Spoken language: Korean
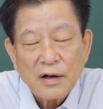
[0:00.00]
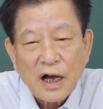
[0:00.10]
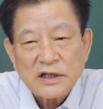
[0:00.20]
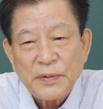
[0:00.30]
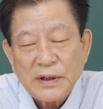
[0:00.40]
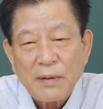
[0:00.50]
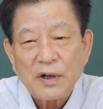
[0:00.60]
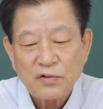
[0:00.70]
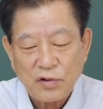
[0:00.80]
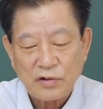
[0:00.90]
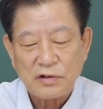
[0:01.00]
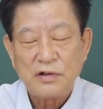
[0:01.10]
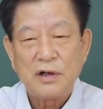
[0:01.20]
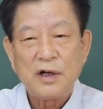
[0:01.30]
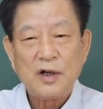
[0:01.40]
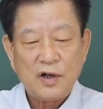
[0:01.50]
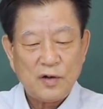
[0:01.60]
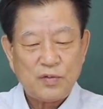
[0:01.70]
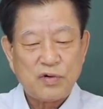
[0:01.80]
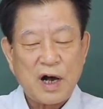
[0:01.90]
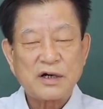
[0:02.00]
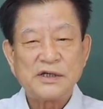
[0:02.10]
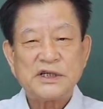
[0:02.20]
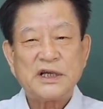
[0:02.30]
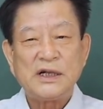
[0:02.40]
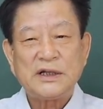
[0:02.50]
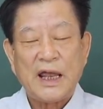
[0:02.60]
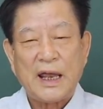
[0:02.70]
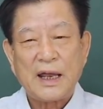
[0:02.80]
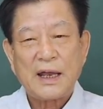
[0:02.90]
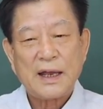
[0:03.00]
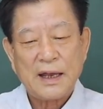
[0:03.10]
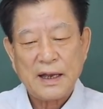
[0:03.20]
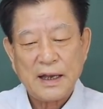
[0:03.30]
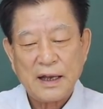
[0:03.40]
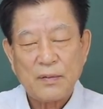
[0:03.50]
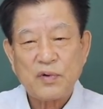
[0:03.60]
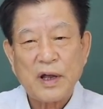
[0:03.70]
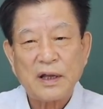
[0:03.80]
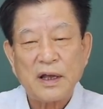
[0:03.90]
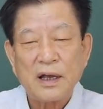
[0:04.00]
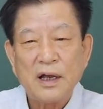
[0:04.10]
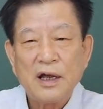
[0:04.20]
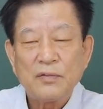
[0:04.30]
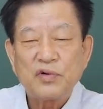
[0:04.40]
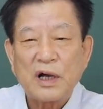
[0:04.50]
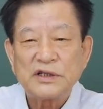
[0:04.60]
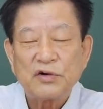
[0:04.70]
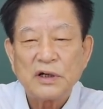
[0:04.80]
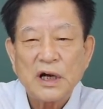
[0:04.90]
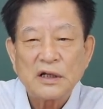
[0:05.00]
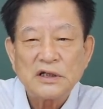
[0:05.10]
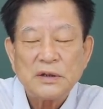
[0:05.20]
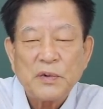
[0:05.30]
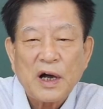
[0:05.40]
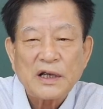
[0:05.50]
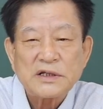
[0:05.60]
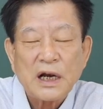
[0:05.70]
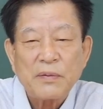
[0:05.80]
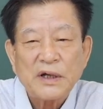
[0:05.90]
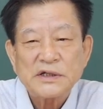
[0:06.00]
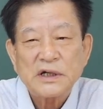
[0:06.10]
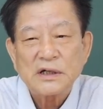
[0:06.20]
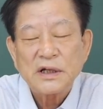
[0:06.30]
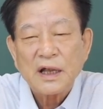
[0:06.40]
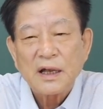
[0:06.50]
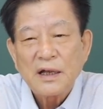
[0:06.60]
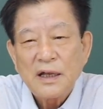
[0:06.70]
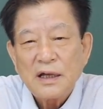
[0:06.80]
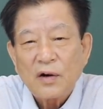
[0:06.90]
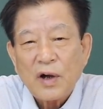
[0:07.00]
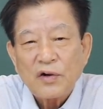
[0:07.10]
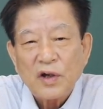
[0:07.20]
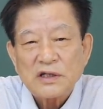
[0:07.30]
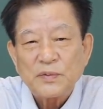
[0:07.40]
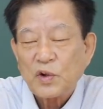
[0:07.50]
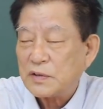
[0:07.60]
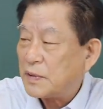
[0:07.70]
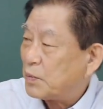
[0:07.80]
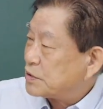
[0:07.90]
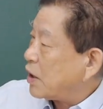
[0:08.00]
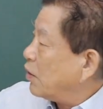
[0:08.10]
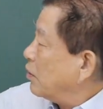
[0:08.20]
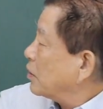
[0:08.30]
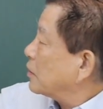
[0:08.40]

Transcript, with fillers: 가슴에 담아두고 늘 부하를 시킬 때, 부하에게, 부하 직원이라든지 뭐 아랫사람에게 시킬 때 이걸 활용했으면 좋겠습니다. 보세요.